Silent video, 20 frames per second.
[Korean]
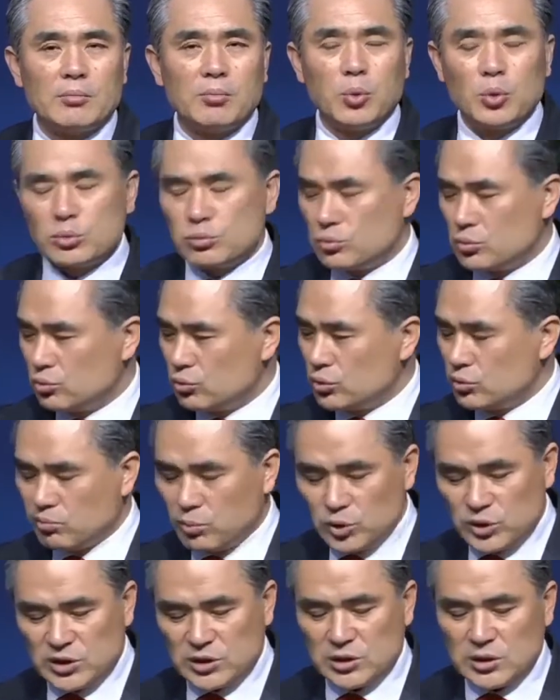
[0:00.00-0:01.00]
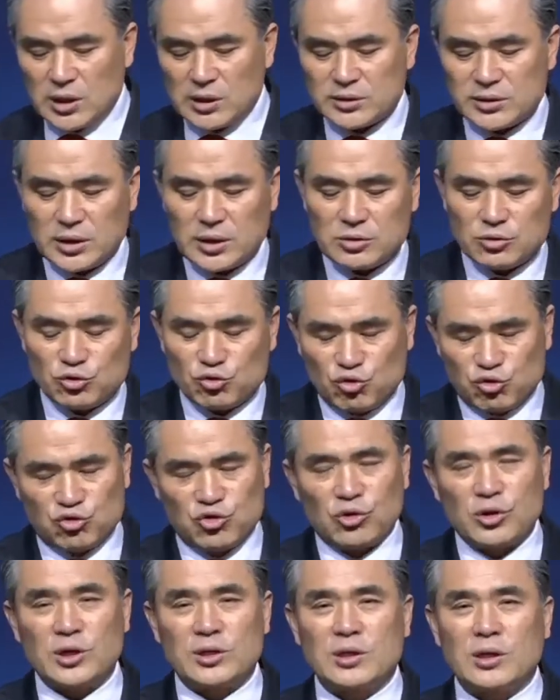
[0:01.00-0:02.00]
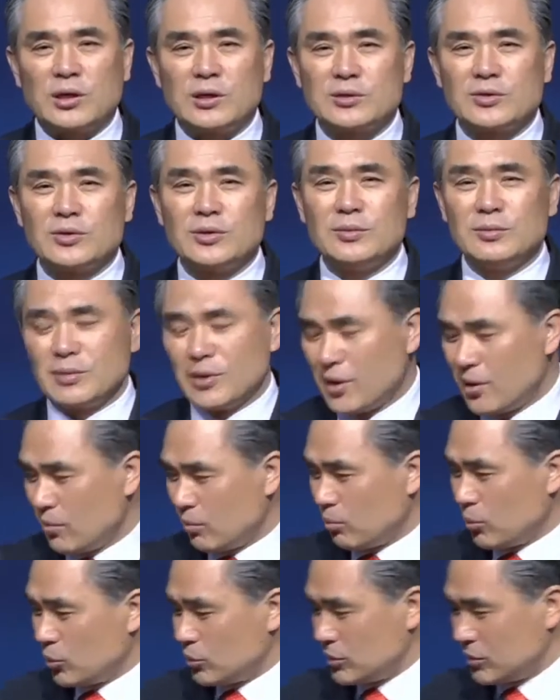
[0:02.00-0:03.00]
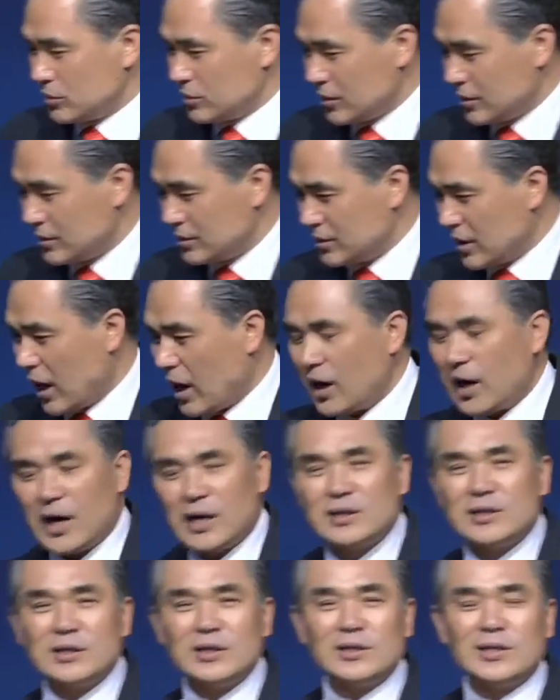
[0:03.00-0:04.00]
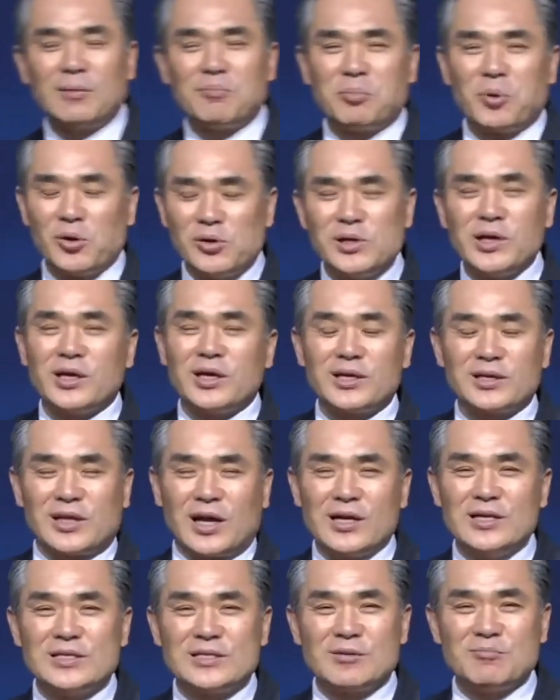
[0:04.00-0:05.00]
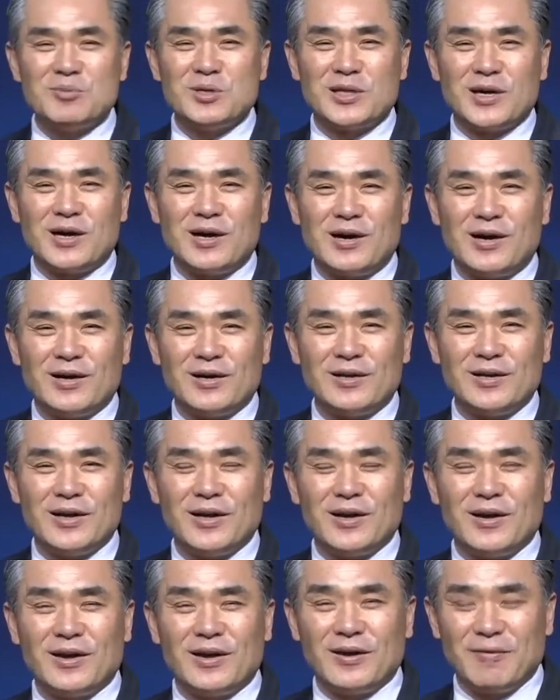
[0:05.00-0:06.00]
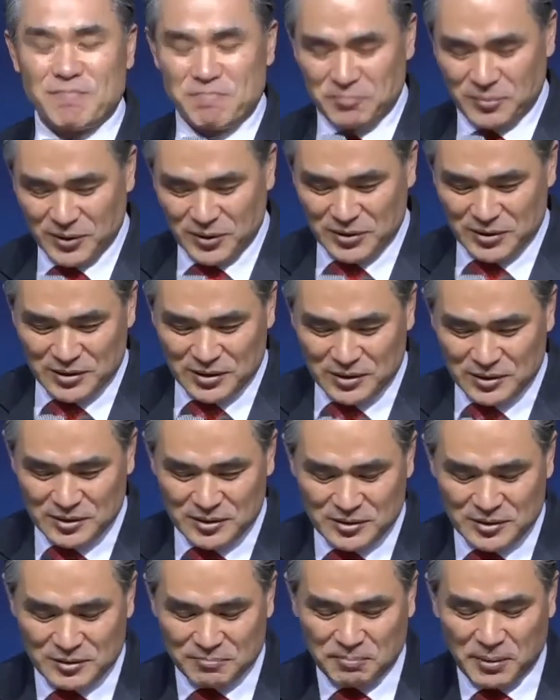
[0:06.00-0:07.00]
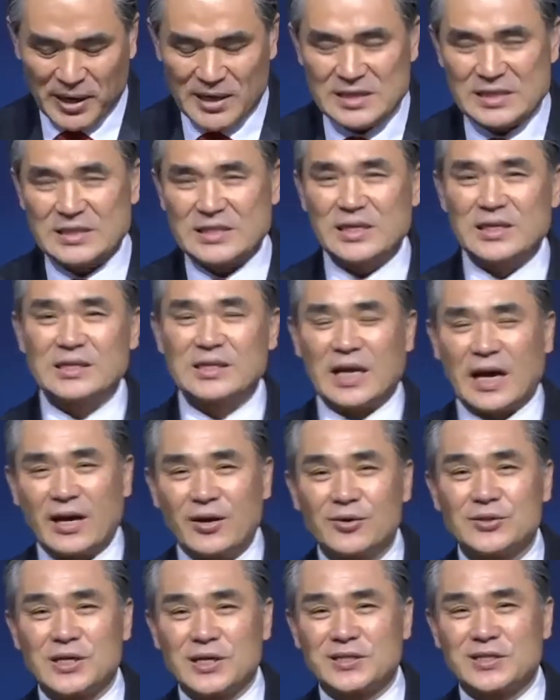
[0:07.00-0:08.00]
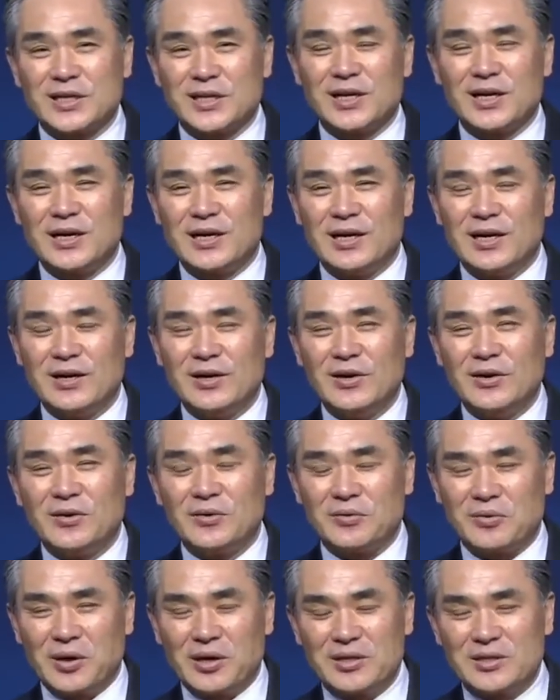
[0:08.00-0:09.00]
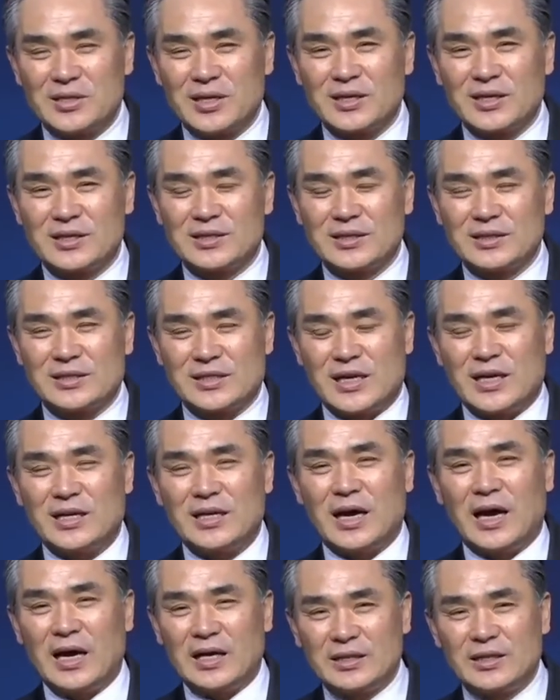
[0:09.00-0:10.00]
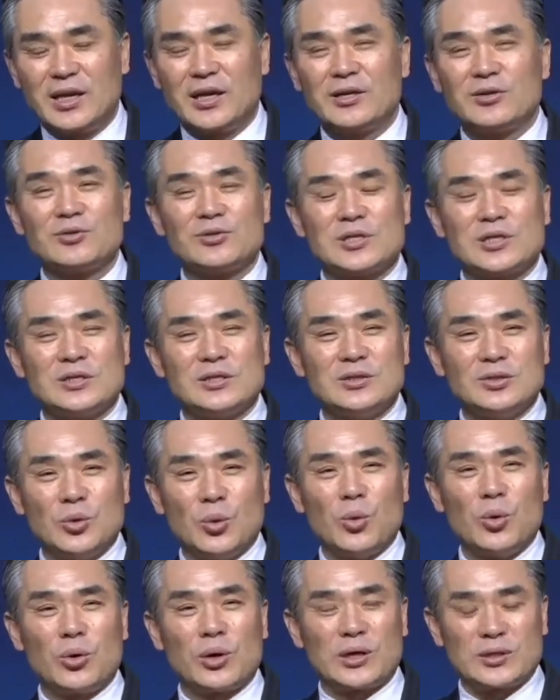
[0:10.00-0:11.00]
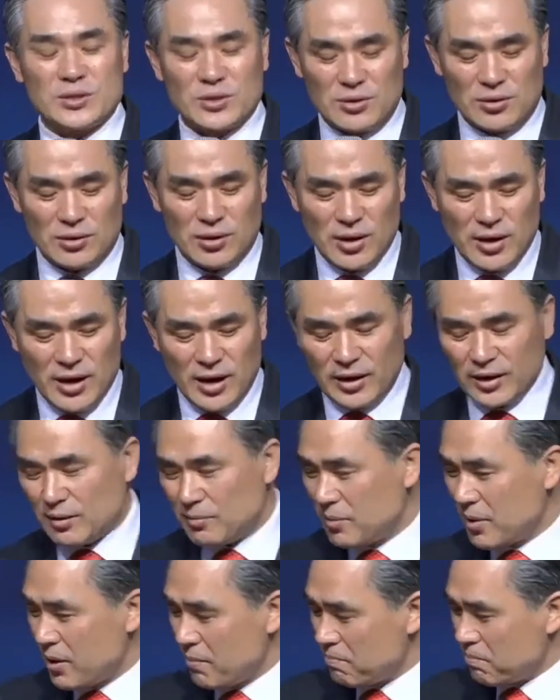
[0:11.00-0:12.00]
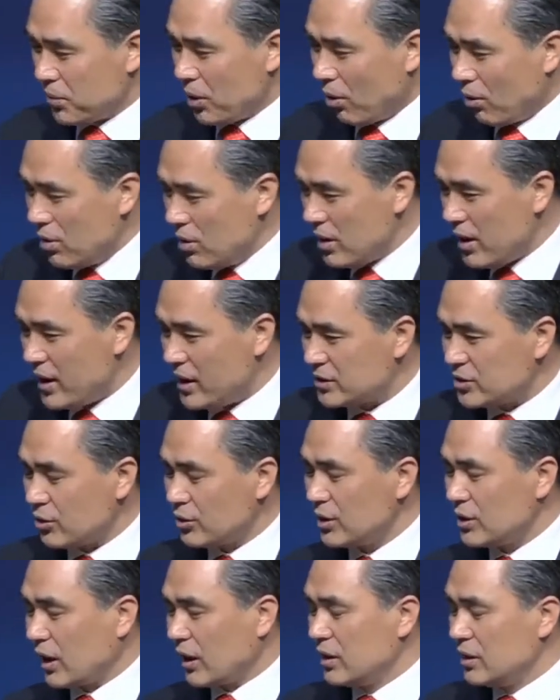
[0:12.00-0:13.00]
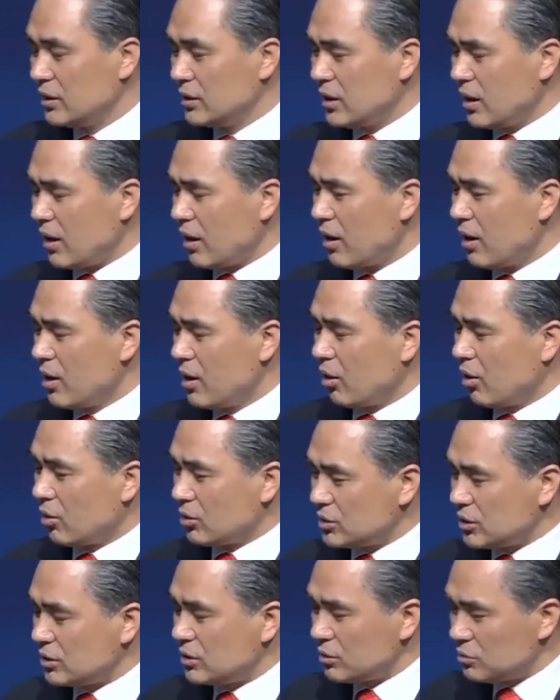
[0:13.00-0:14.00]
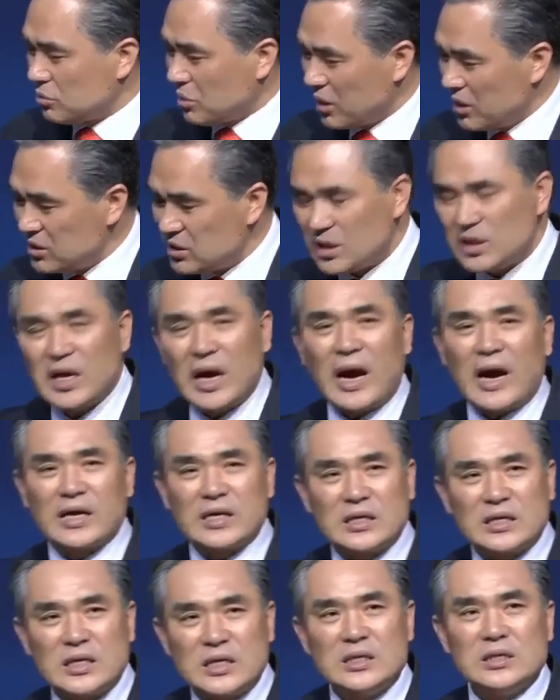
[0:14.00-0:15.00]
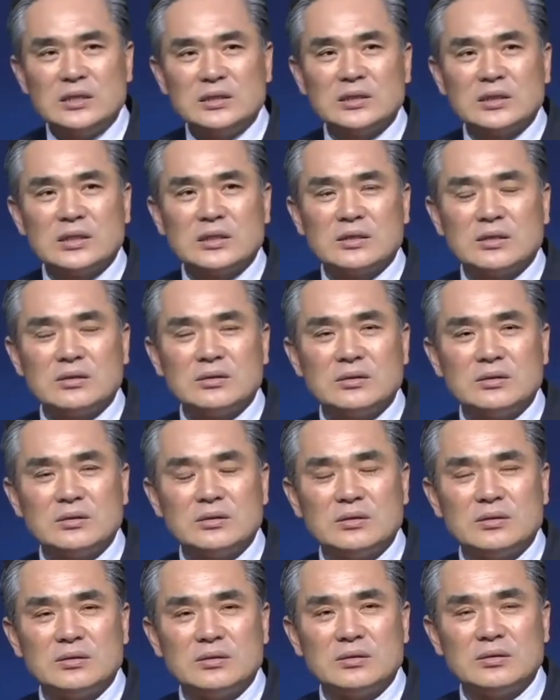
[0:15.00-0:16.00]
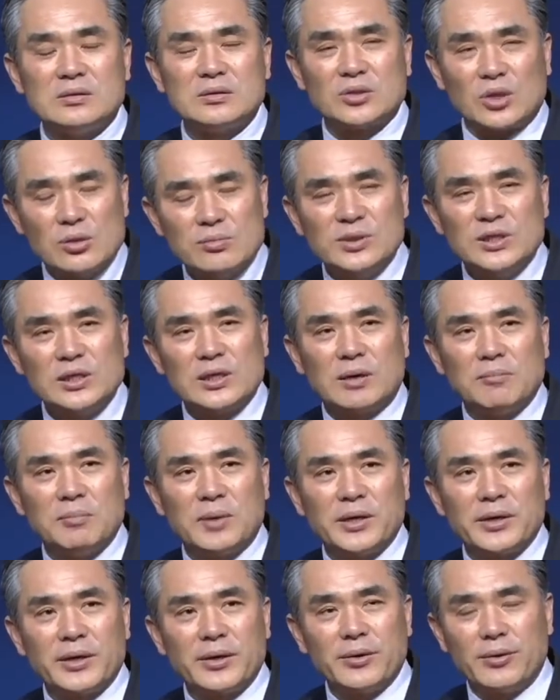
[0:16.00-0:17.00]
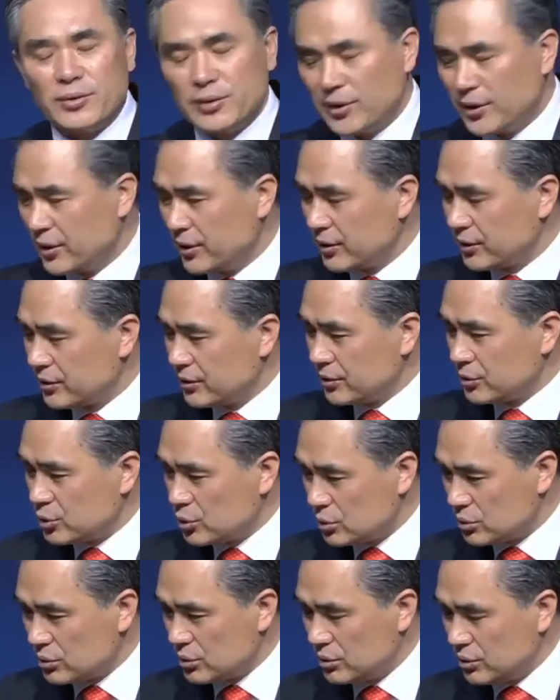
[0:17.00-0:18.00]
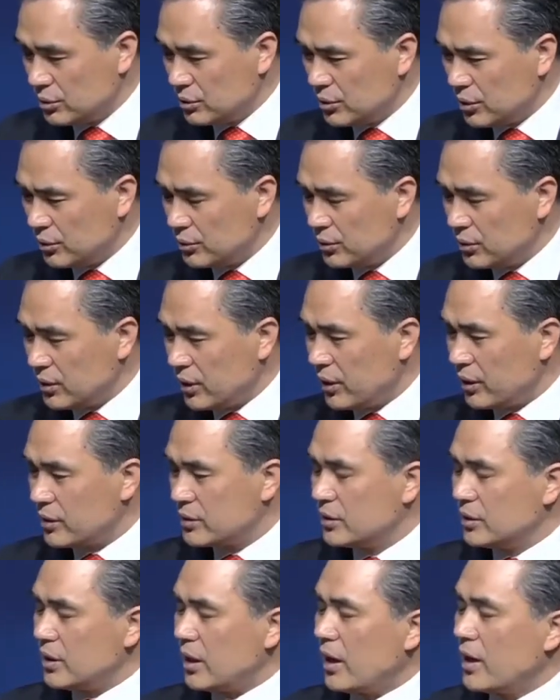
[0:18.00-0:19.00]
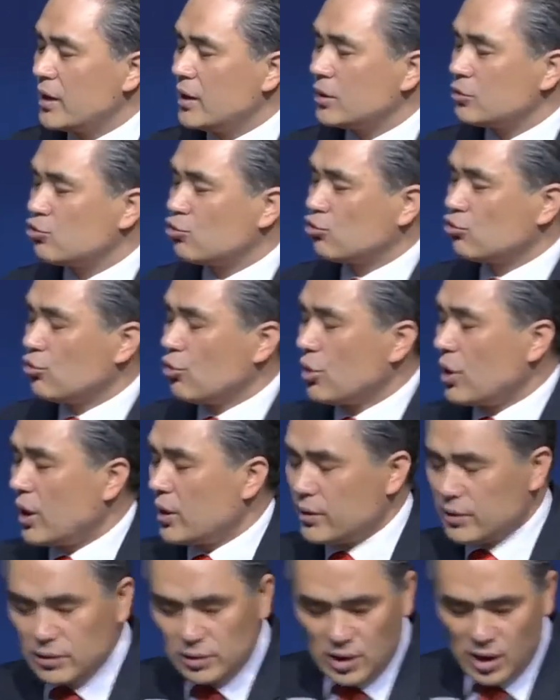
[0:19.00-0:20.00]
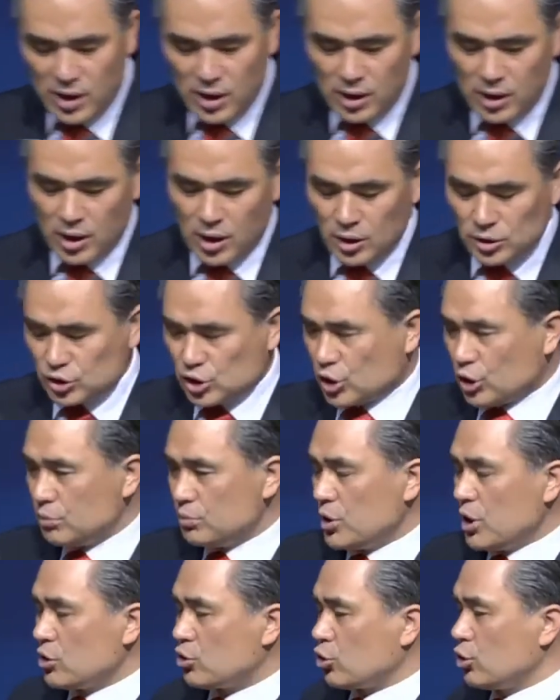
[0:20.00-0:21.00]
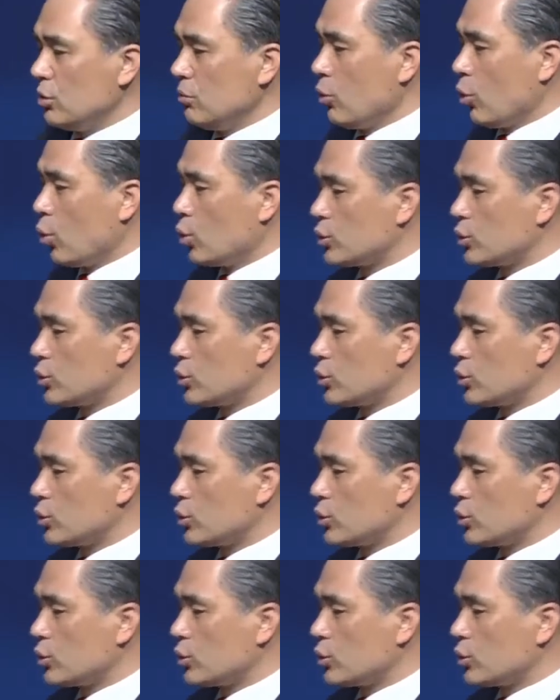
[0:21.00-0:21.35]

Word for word: 뭐, 뭐 신학자 주석에 따라서는 뭐양 아들이다 별 얘기가 다 있습니다. 예. 이, 이, 이 파이스라는 단어 자체가 굉장히 그 자기 아들에게도 쓰는 용어라서 하여간 별 해석이 다 있는데 어쨌든 굉장히 아끼는 그런 젊은이란 말이에요. 그 그런데 그 아이가 죽어가는데 지금 예수님이